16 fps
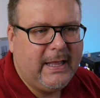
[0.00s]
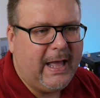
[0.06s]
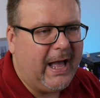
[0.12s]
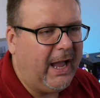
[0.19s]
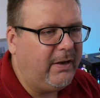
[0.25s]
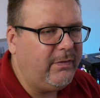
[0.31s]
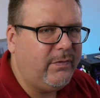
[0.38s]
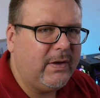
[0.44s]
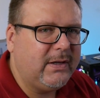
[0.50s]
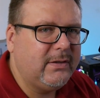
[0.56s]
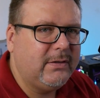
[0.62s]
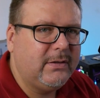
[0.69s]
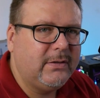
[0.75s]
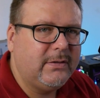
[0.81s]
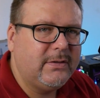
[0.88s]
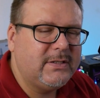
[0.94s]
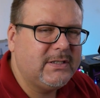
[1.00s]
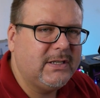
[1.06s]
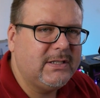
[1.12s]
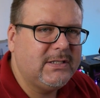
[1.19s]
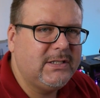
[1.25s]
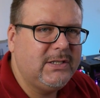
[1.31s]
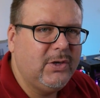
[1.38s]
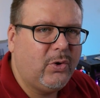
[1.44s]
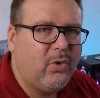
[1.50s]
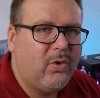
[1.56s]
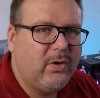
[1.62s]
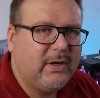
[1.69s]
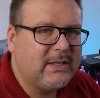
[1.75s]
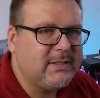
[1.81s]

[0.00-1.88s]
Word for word: einfache Skizzierung,